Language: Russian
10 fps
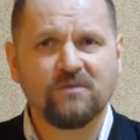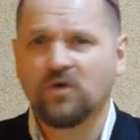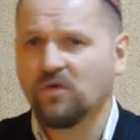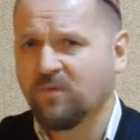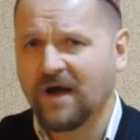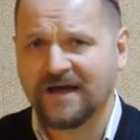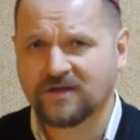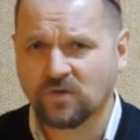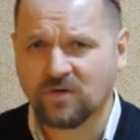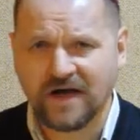любая
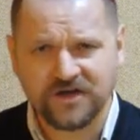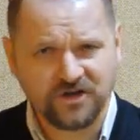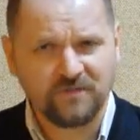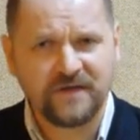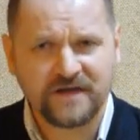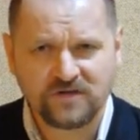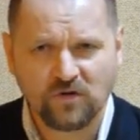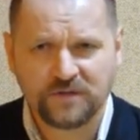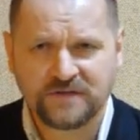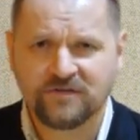другая, чем моя
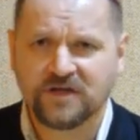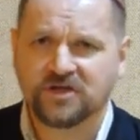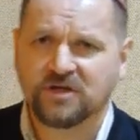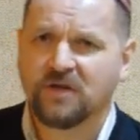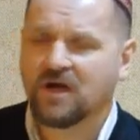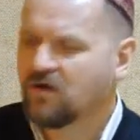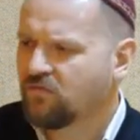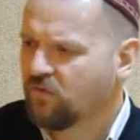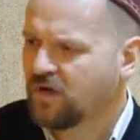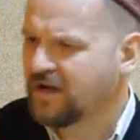собственная, чем
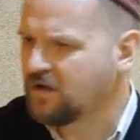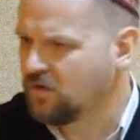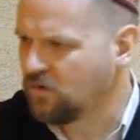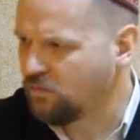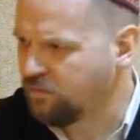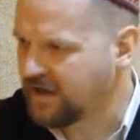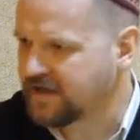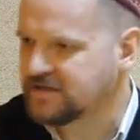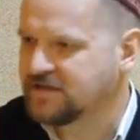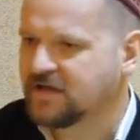воля любых
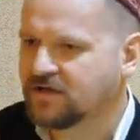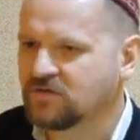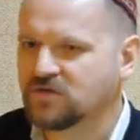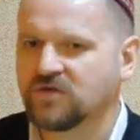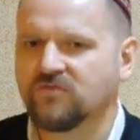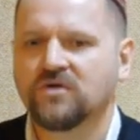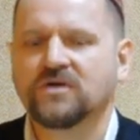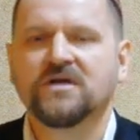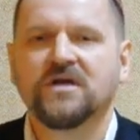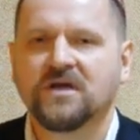из тех, кто
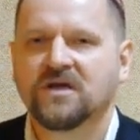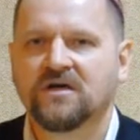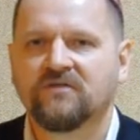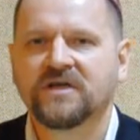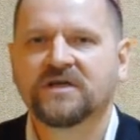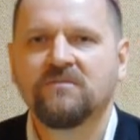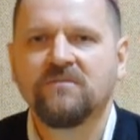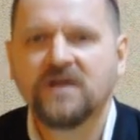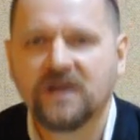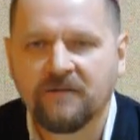живет э, в этом
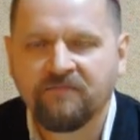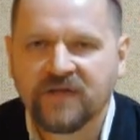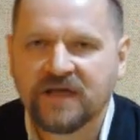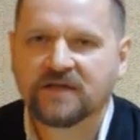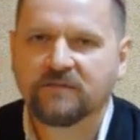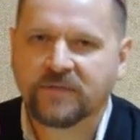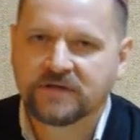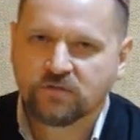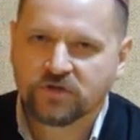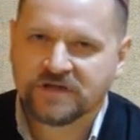мире. Это
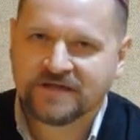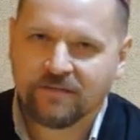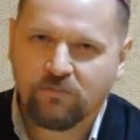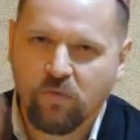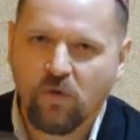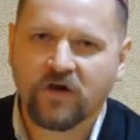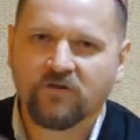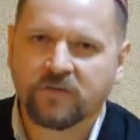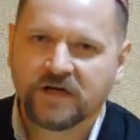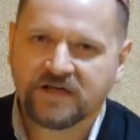послушаться Бога
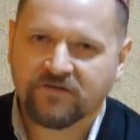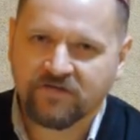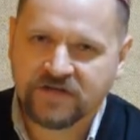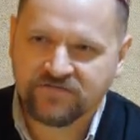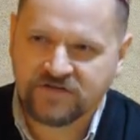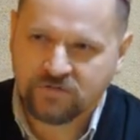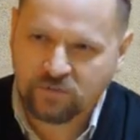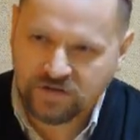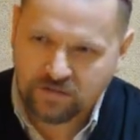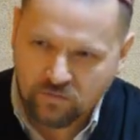в противовес
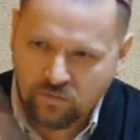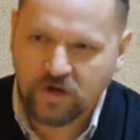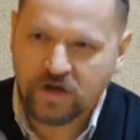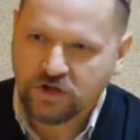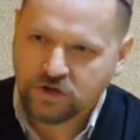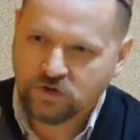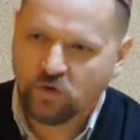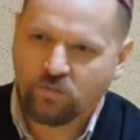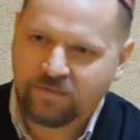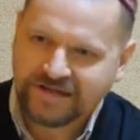всему тому,
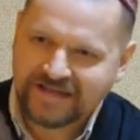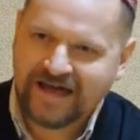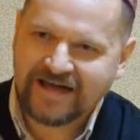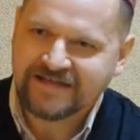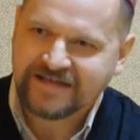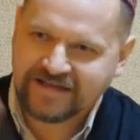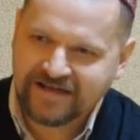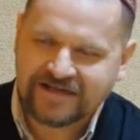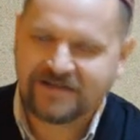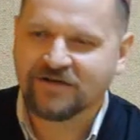что пытается
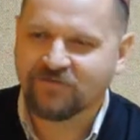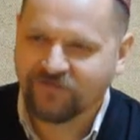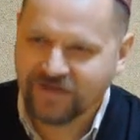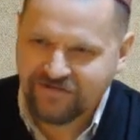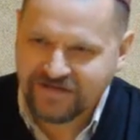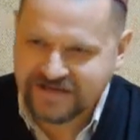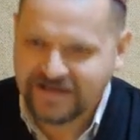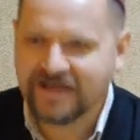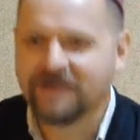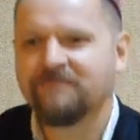нас
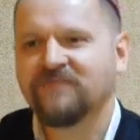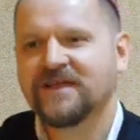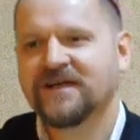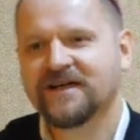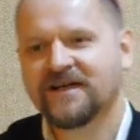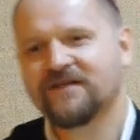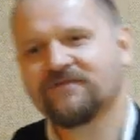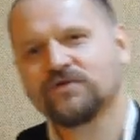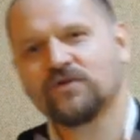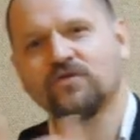вывести э,
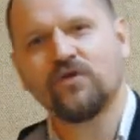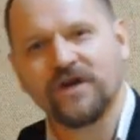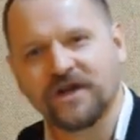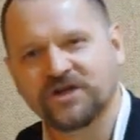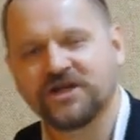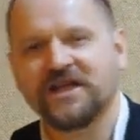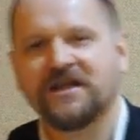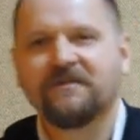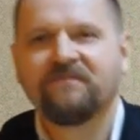в другое решение.